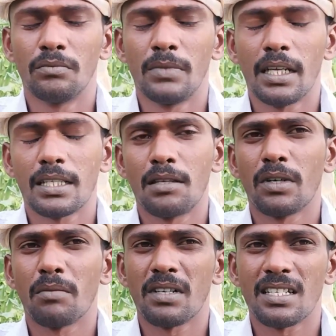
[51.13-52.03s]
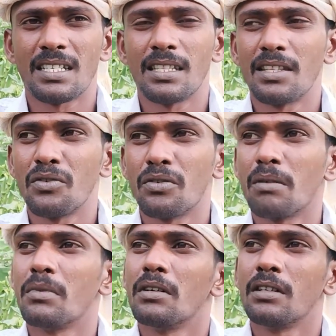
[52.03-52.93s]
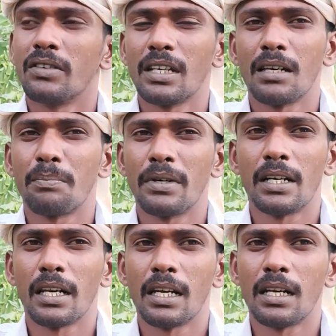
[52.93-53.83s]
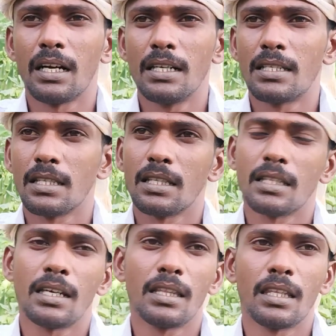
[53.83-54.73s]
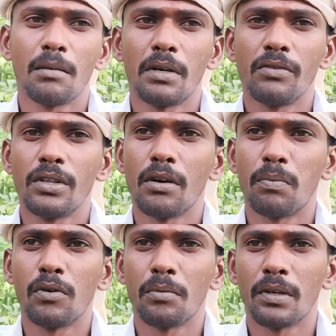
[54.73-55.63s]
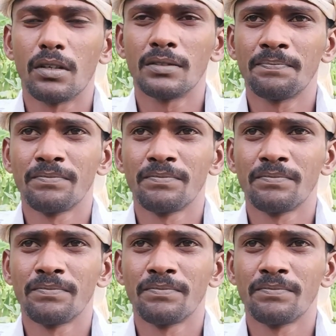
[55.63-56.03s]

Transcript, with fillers: மேக்சிமம் நம்ம நஷ்டத்தையும் நம்ம வயல பன்றிகள்லாம் அழிச்சதை தான் அதிகமாக வீடியோ அப்லோடு பண்ணோம்